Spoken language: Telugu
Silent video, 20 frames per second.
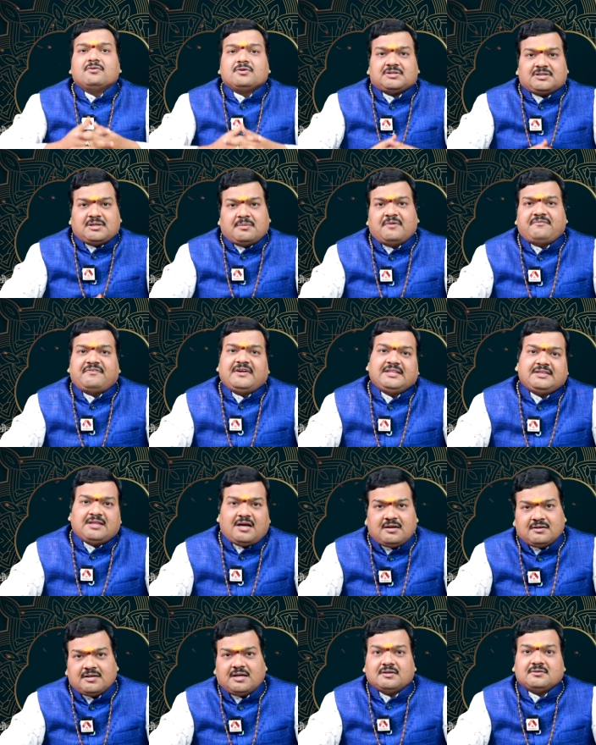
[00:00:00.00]
ఉత్తమ
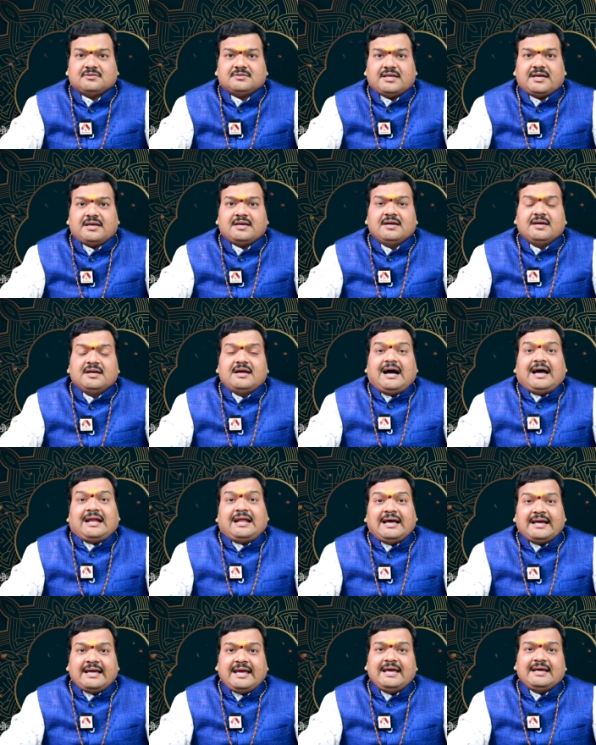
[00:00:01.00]
ఫలితాలు కలుగుతాయి
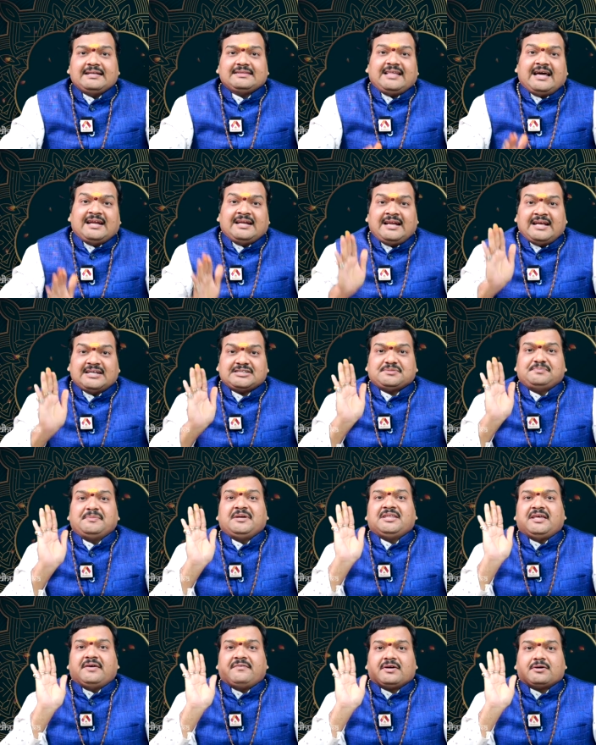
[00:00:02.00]
అలాగే
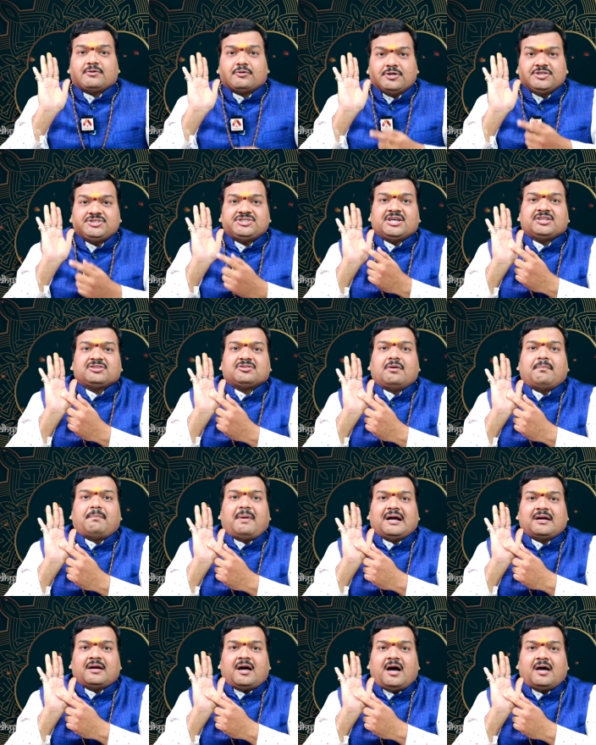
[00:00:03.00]
ధనలక్ష్మీదేవి కుడి చేత్తో
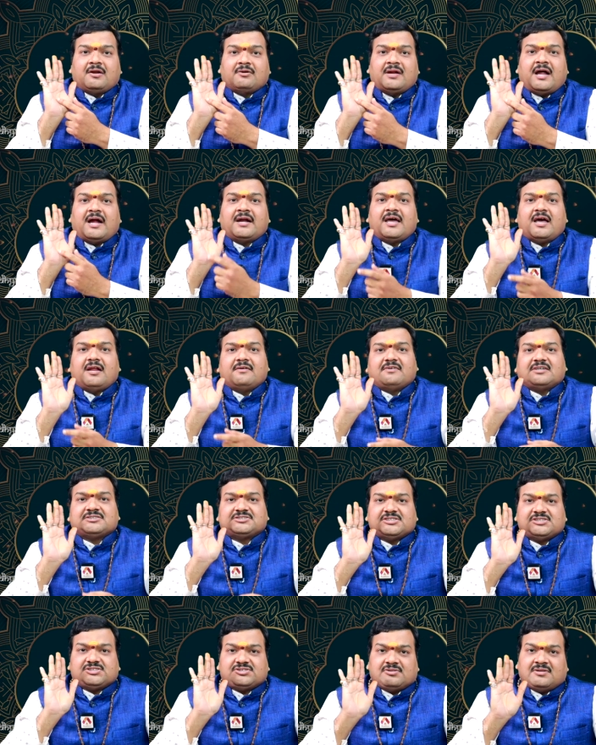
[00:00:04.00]
బంగారు నాణ్యాలు
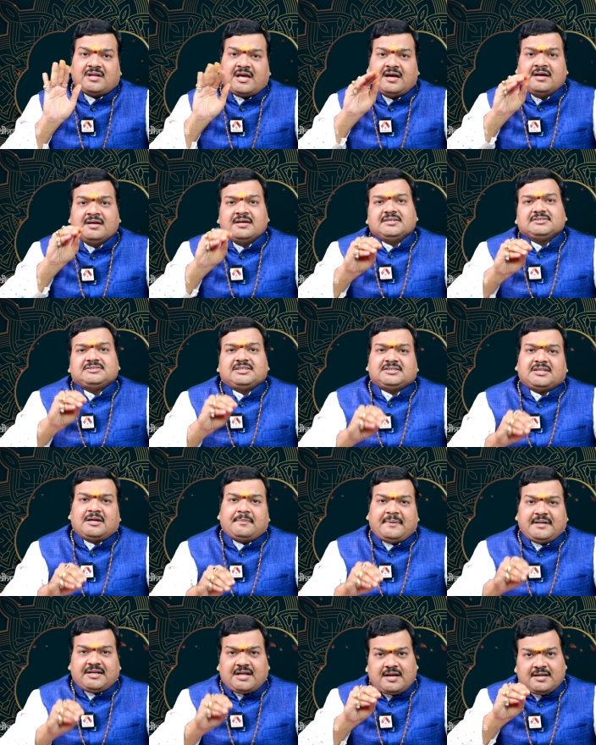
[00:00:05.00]
వర్షిస్తున్న
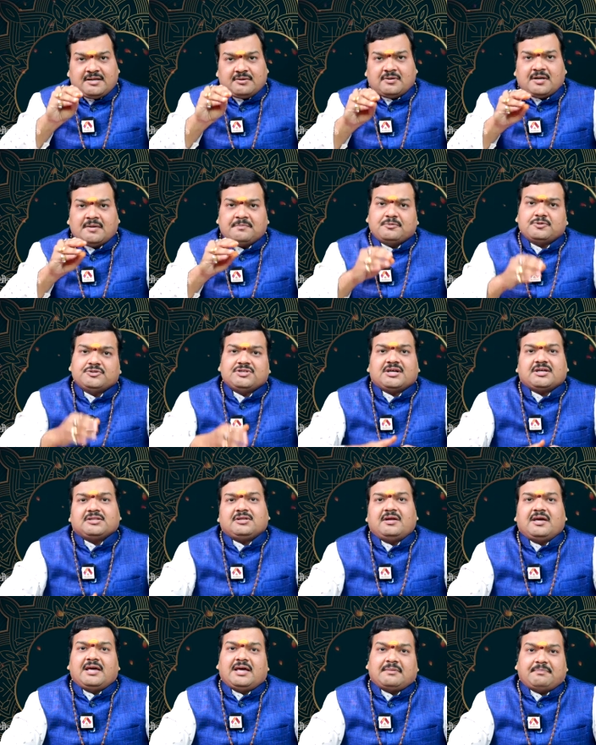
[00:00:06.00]
చిత్రపటాన్ని కూడా పూజ
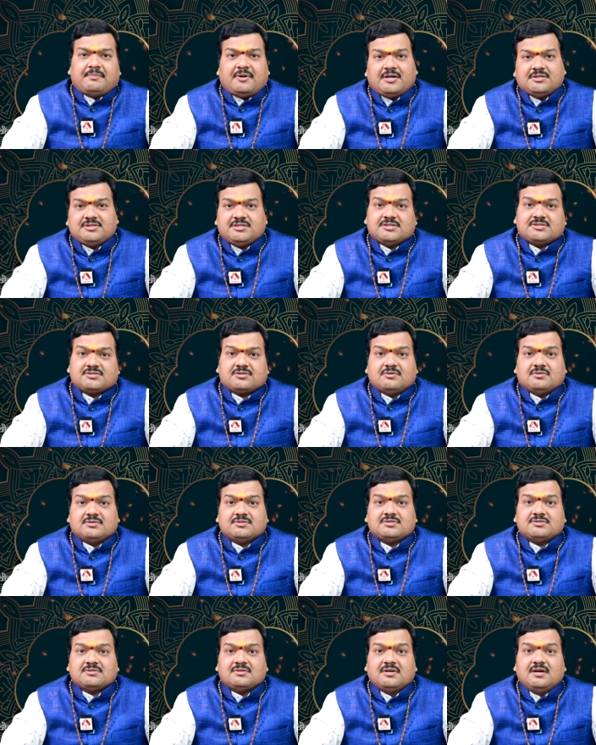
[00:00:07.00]
గదిలో ఏర్పాటు
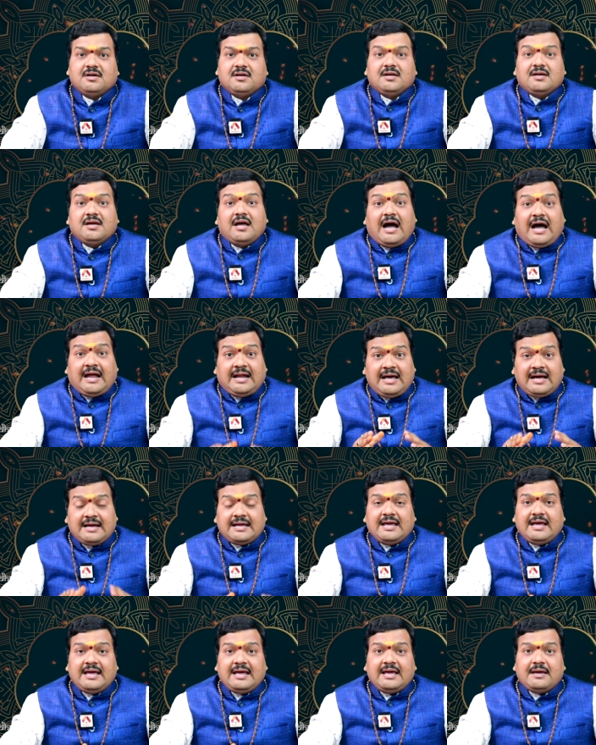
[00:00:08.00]
చేసుకోవచ్చు
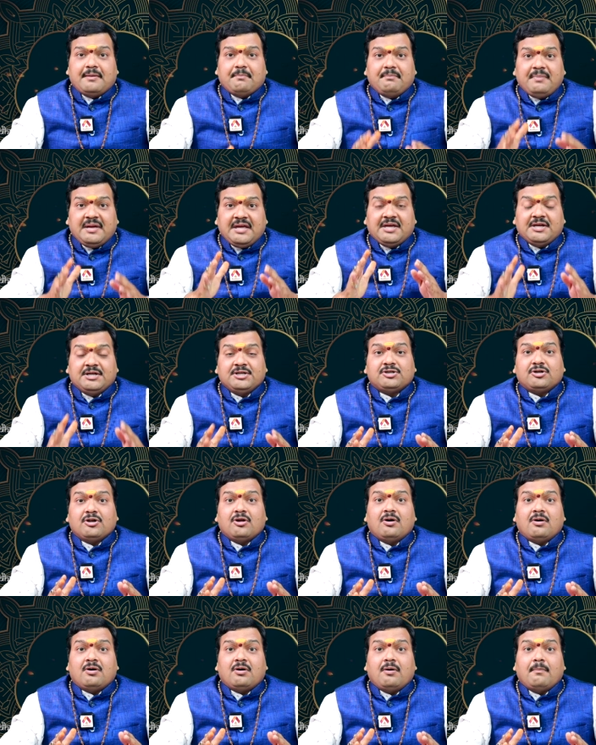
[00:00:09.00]
అలాగే మీ
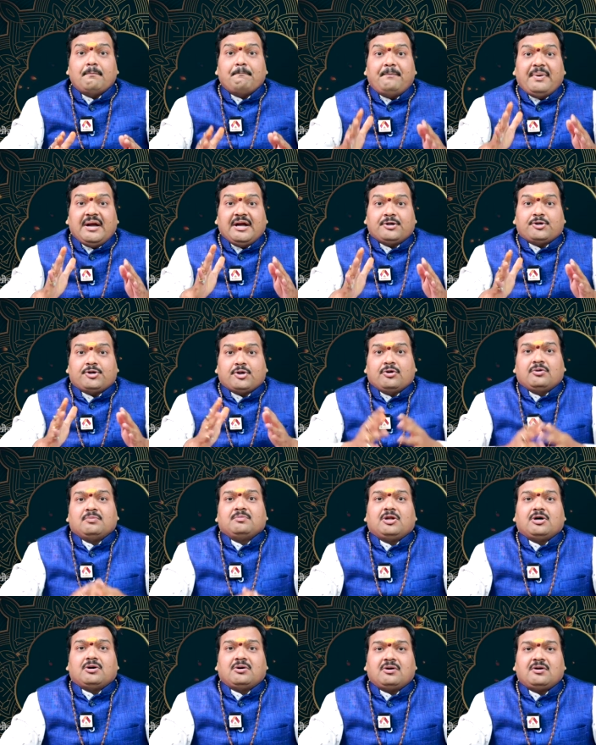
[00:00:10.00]
ఇంట్లో
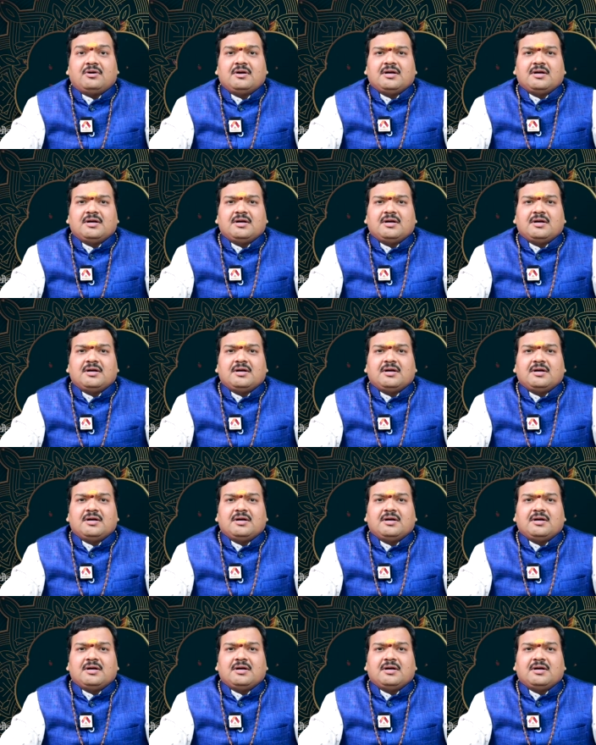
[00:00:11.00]
బెడ్రూమ్లో